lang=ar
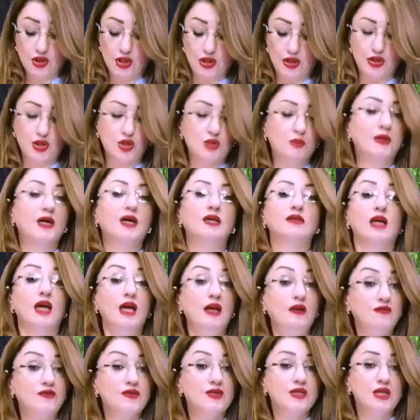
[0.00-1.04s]
شهر شباط
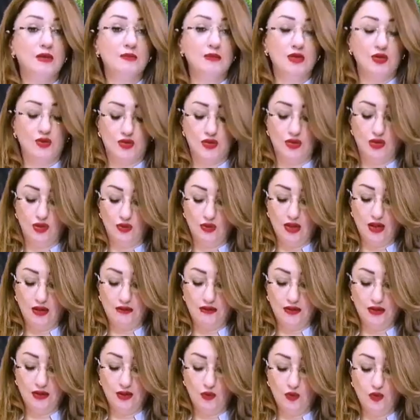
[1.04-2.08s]

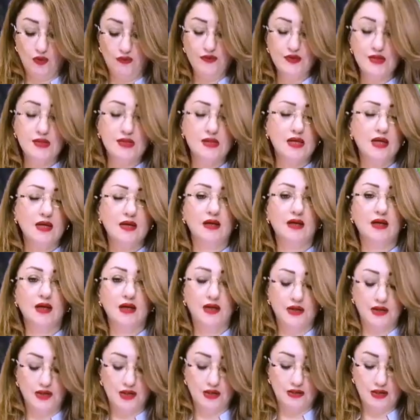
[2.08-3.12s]
1936 وفي زيارة
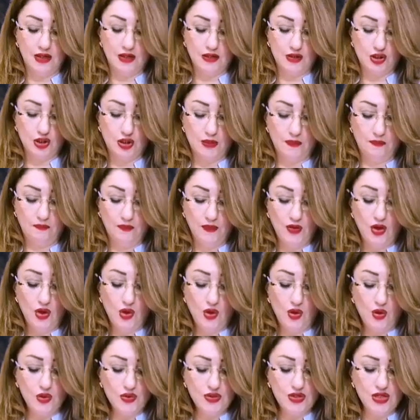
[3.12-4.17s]
لقرية هرشم
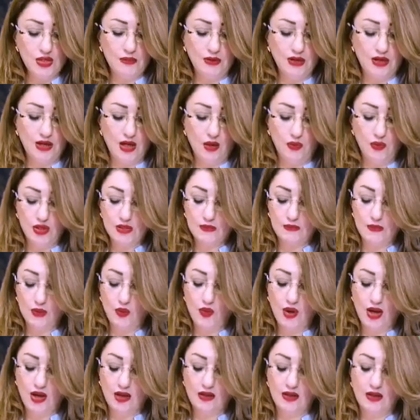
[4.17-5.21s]
أصيب قاويس
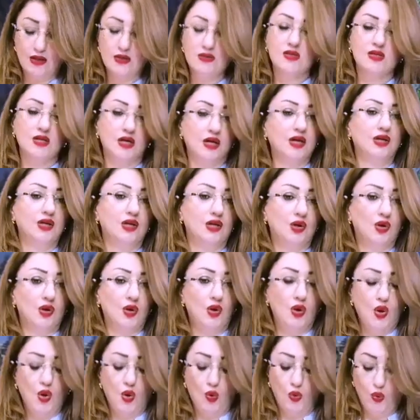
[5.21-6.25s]
بوعكة صحية
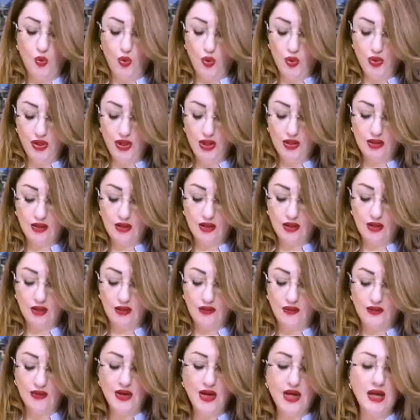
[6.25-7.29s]
وهناك
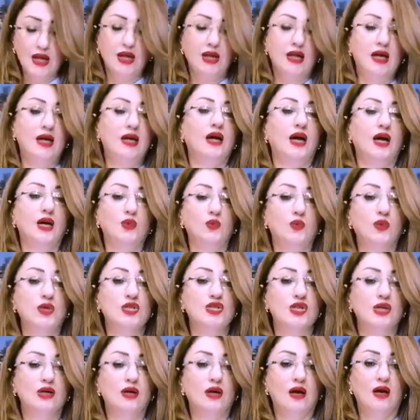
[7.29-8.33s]
رحل عن
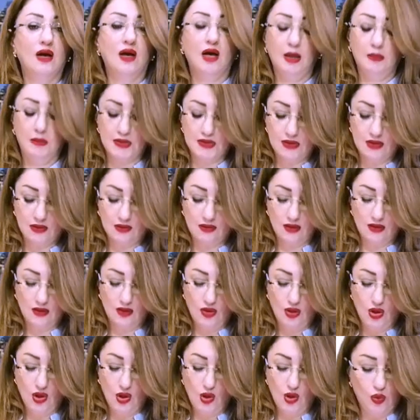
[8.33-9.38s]
وجه البسيطة
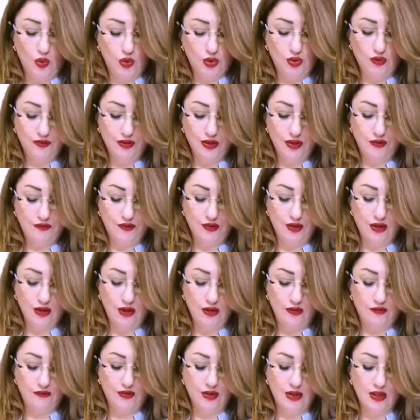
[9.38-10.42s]
ودفن
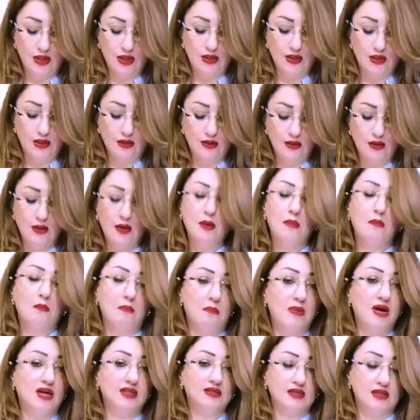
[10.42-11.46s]
فيها في ليلة
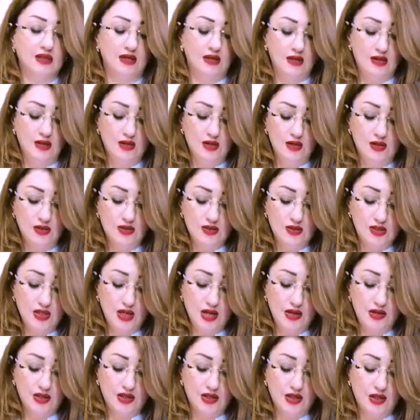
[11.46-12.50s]
ماطرة
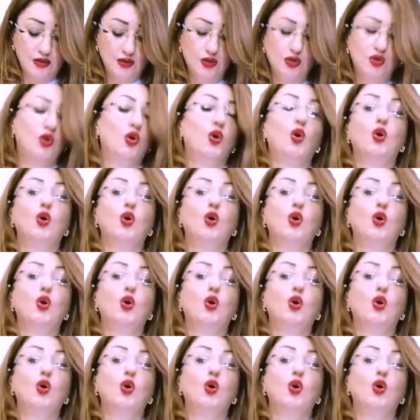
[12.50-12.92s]
تاركا